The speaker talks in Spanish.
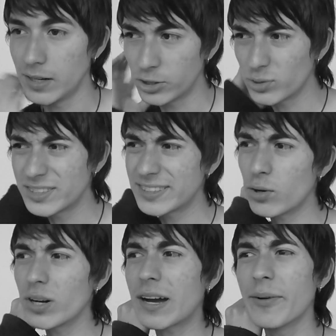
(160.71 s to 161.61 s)
Entonces
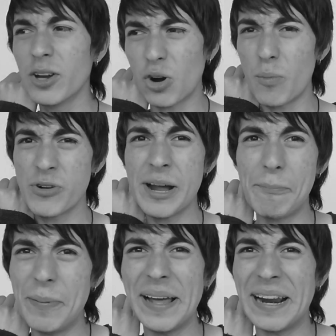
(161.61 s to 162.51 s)
tengo el cabello como
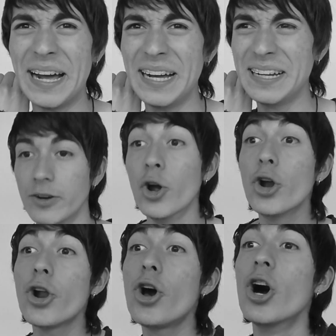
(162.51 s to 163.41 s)
una perra. No,
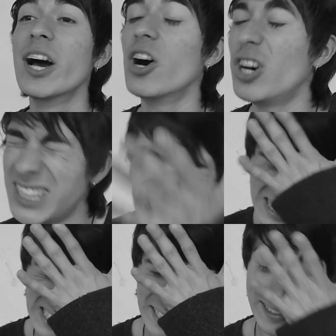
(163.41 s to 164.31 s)
no, no. Oh, ah,
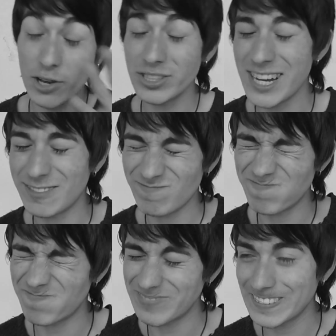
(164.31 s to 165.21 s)
es que, o sea,
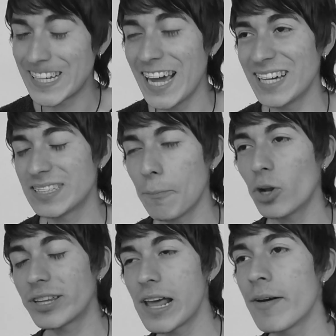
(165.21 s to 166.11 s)
siempre
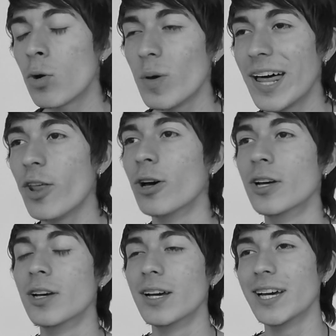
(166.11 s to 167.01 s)
lo tenía bien cuidado.
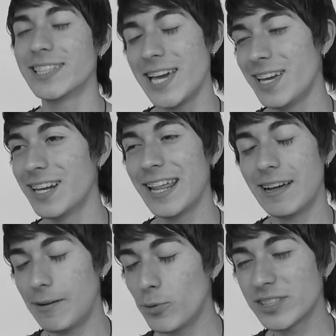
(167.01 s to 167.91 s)
Sí, le
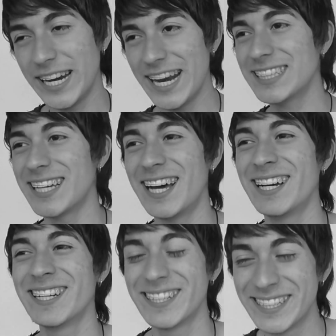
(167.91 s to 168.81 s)
dábamos linaza.
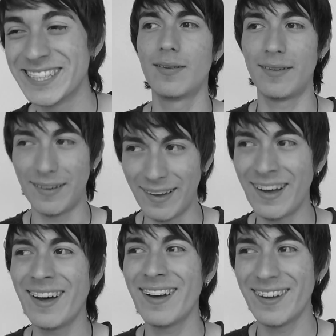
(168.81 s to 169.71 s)

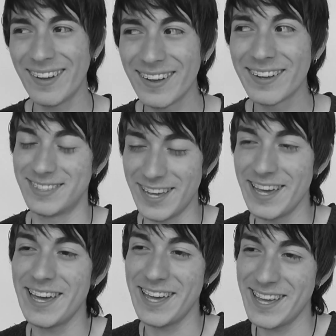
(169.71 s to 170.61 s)
Ah,
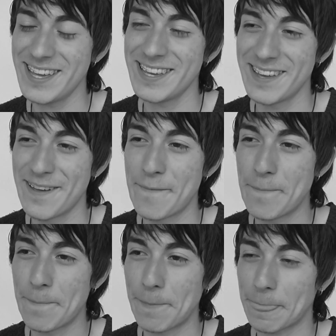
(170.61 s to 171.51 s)
sí.
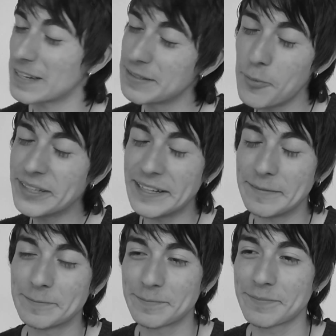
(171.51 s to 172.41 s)
Ya está muerta.
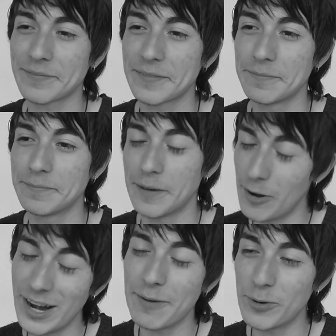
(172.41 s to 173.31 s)

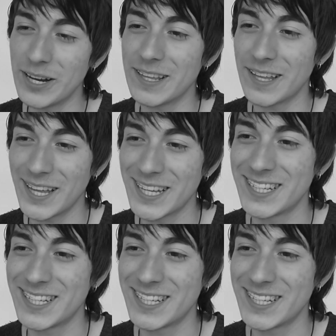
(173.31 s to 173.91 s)
Pero era muy linda.